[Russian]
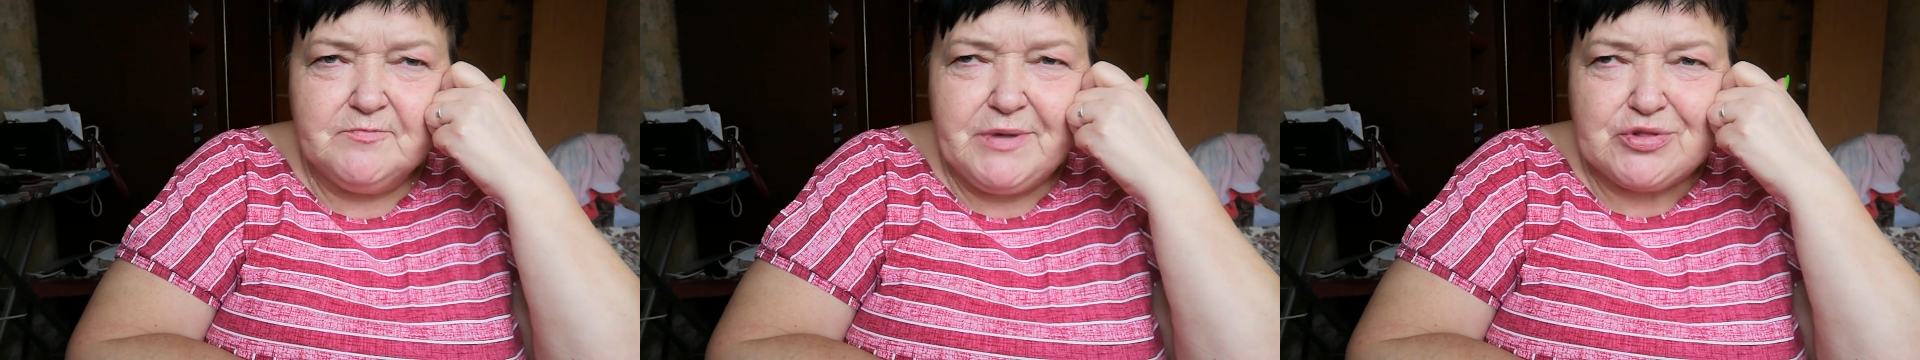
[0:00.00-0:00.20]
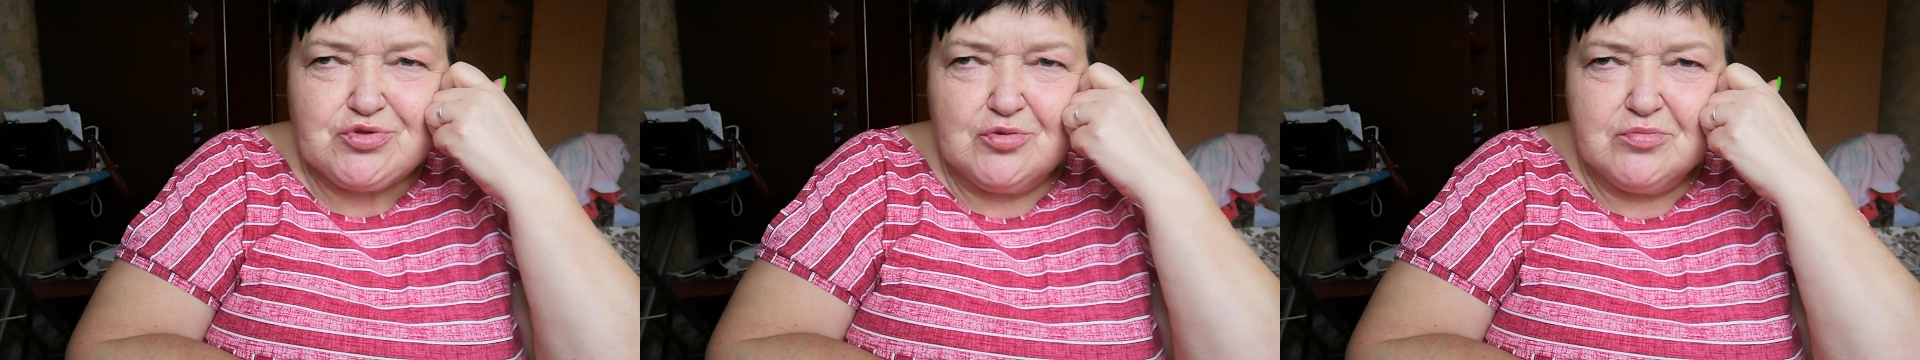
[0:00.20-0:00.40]

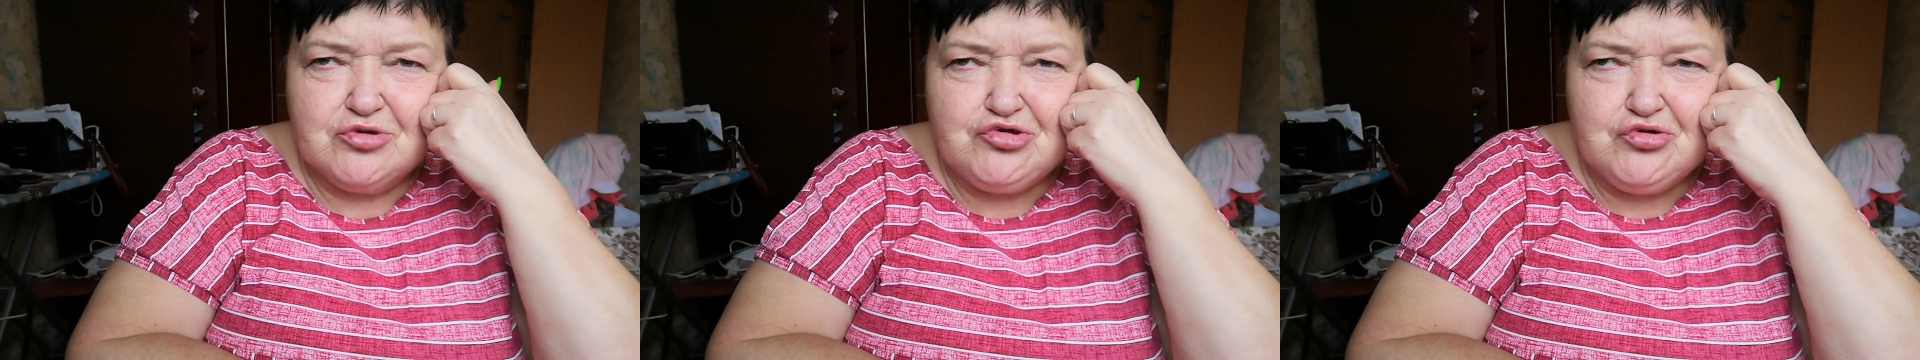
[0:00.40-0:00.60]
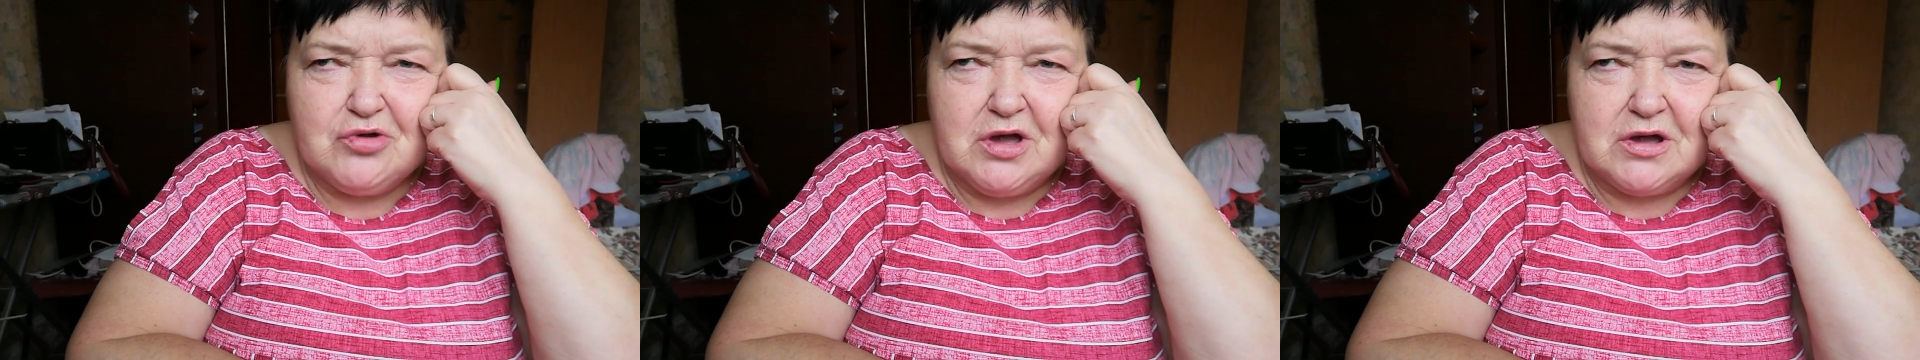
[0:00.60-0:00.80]
Потом
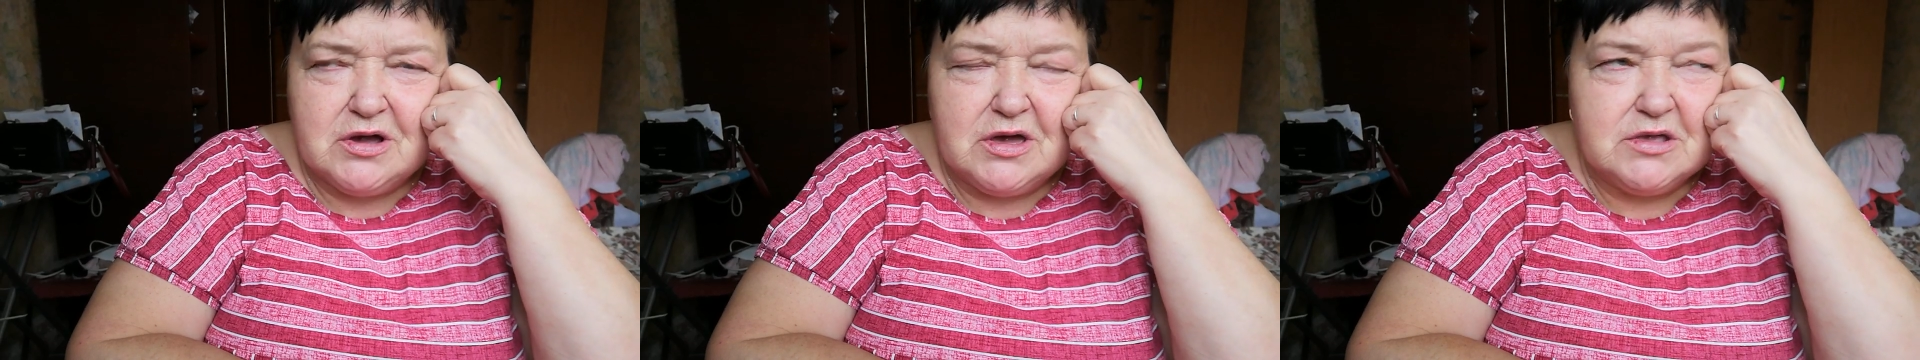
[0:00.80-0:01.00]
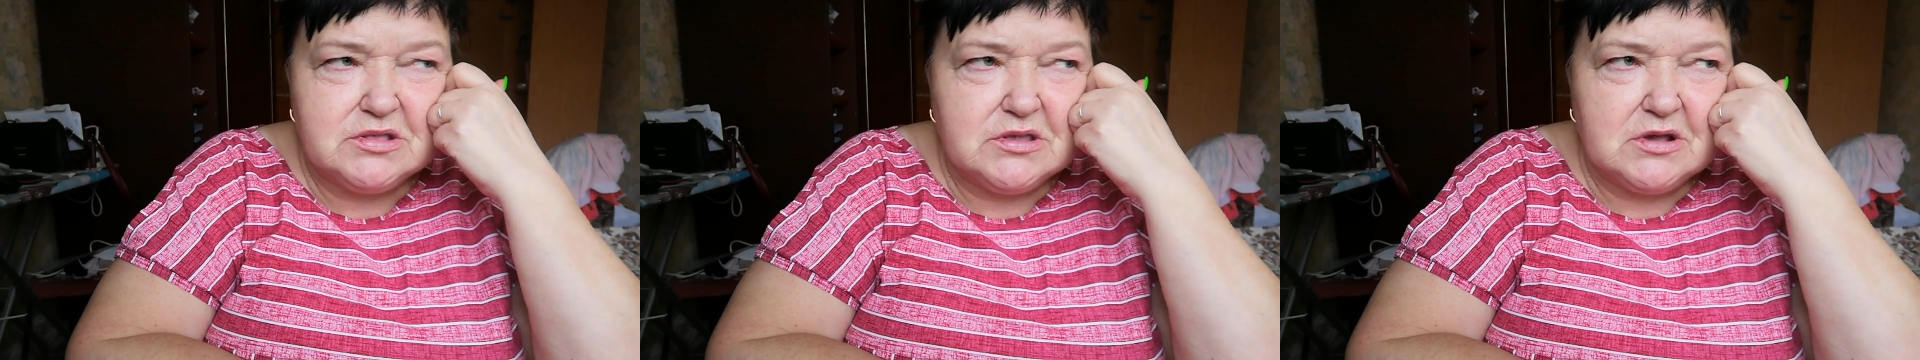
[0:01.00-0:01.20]
еще
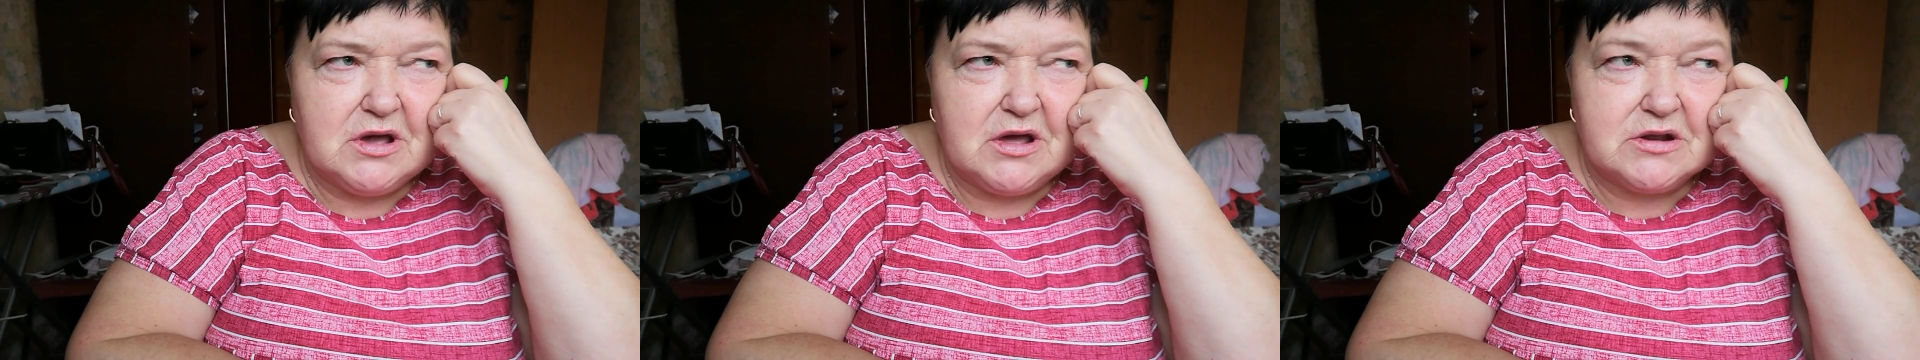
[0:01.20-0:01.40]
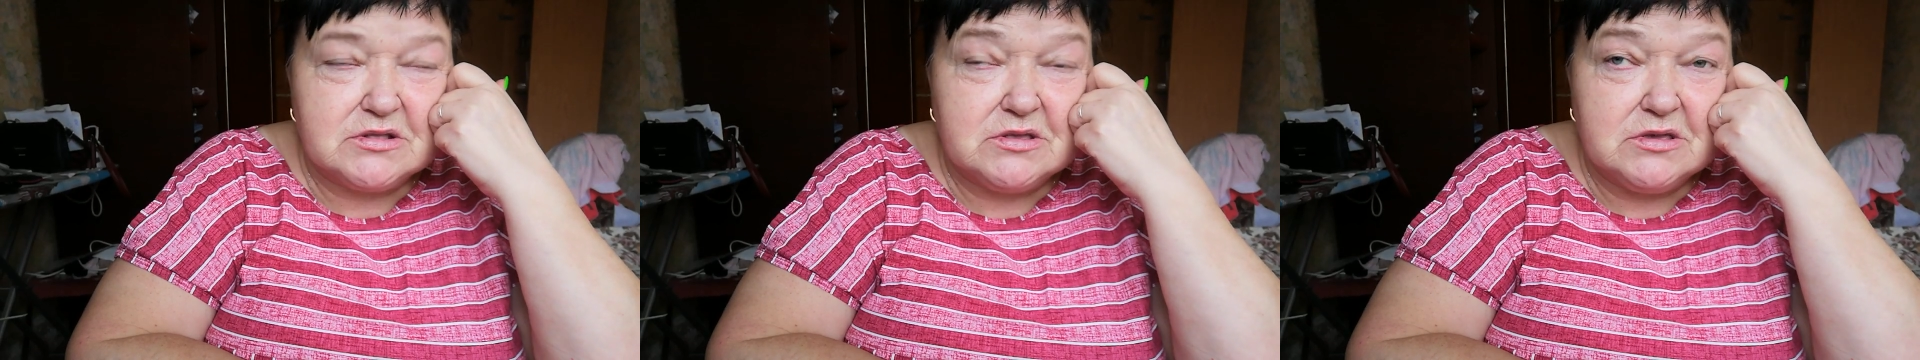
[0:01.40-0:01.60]
какая-то
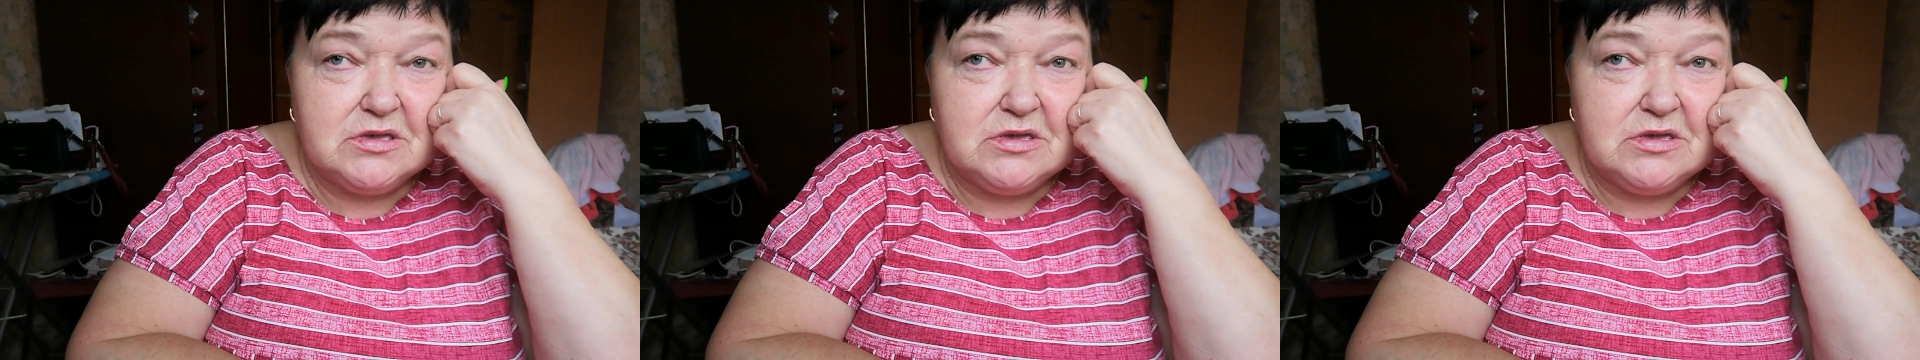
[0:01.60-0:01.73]
карта.